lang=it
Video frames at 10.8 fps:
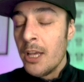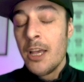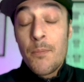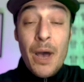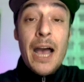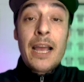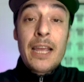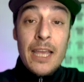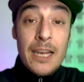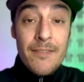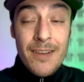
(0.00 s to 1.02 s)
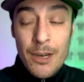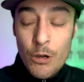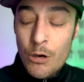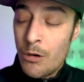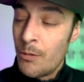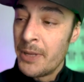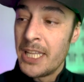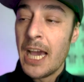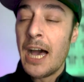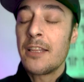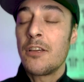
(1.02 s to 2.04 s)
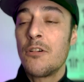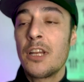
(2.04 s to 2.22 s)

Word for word: ma anche a livello mediatico.